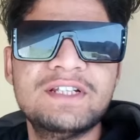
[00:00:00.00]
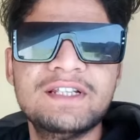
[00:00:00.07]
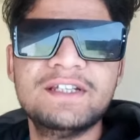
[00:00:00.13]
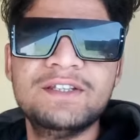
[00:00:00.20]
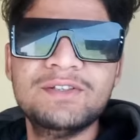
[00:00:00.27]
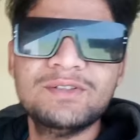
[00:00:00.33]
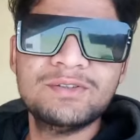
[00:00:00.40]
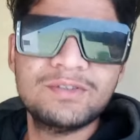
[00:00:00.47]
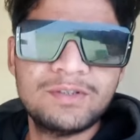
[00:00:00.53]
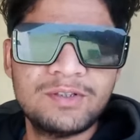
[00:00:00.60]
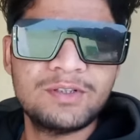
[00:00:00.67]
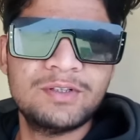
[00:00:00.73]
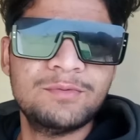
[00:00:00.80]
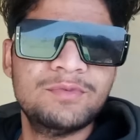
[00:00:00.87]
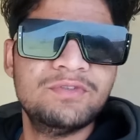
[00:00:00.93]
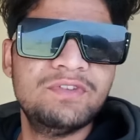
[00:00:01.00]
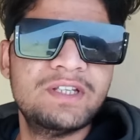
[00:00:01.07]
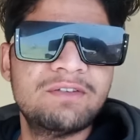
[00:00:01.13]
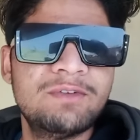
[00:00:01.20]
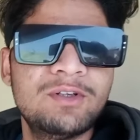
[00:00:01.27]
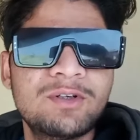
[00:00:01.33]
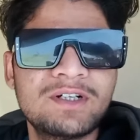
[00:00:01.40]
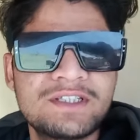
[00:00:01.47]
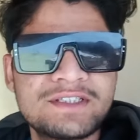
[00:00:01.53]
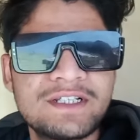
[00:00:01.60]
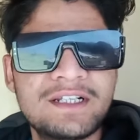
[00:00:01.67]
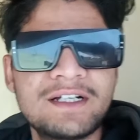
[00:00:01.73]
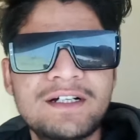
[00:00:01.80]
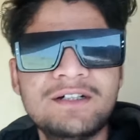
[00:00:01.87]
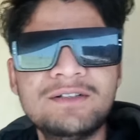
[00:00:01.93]
लगी हो और मूवी या ब्लॉग अच्छा
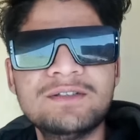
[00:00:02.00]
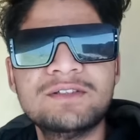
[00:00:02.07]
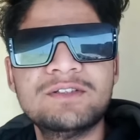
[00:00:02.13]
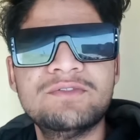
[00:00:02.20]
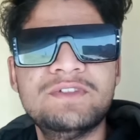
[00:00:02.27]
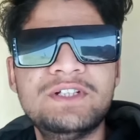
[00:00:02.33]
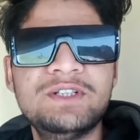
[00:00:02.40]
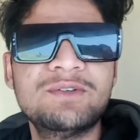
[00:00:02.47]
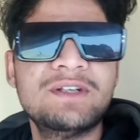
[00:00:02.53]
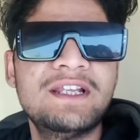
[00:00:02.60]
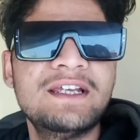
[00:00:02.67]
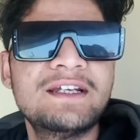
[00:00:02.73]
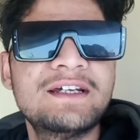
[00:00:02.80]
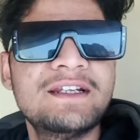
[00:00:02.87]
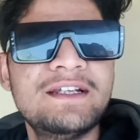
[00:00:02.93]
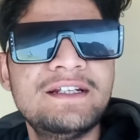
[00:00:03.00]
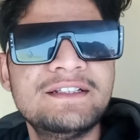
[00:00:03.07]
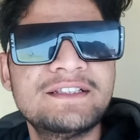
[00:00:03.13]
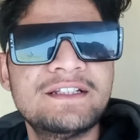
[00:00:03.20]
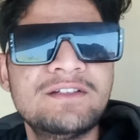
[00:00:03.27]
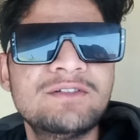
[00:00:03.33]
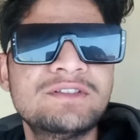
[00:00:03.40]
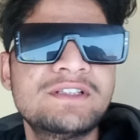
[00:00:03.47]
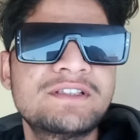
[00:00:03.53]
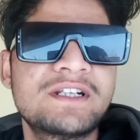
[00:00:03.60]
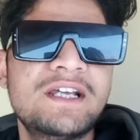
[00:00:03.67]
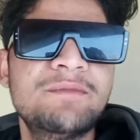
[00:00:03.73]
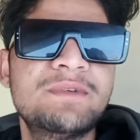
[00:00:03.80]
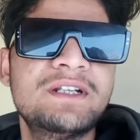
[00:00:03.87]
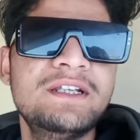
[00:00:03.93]
लगा हो तो वीडियो को लाइक करें एंड चैनल को
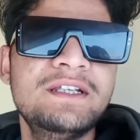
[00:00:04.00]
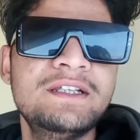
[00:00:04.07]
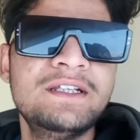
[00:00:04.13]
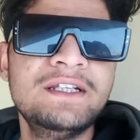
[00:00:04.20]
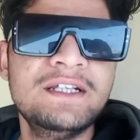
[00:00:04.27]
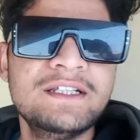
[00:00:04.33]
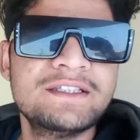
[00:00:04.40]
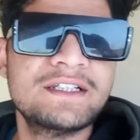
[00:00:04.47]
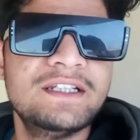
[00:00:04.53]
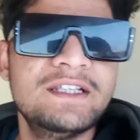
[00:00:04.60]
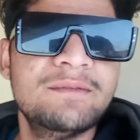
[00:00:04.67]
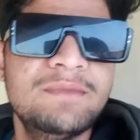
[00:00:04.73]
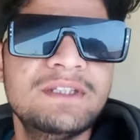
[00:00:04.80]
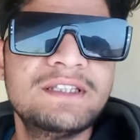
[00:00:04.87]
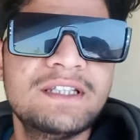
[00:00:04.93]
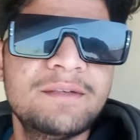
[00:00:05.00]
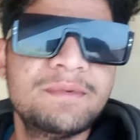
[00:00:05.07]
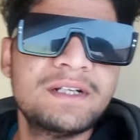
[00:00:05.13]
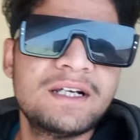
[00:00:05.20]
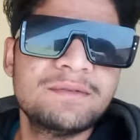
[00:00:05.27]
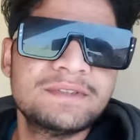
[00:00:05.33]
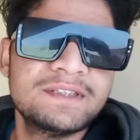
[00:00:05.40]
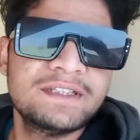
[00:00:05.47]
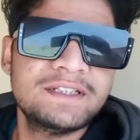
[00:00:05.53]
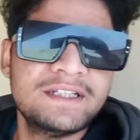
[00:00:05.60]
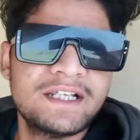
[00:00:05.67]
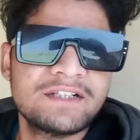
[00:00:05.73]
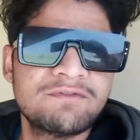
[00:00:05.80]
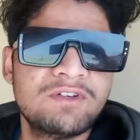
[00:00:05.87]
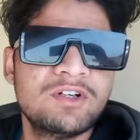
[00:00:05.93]
सब्सक्राइब करें चलिए मिलते हैं फिर आपसे
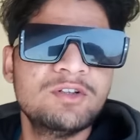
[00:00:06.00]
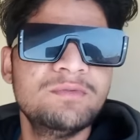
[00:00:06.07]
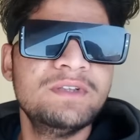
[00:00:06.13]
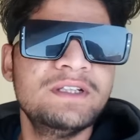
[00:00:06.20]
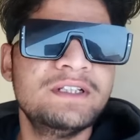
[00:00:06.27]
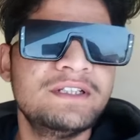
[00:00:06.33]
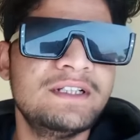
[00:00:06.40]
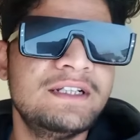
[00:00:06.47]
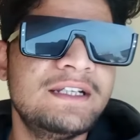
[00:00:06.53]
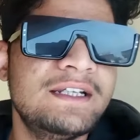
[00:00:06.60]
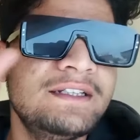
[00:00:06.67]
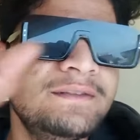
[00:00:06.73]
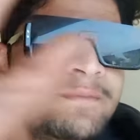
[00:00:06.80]
नेक्स्ट ब्लॉग में टिल देन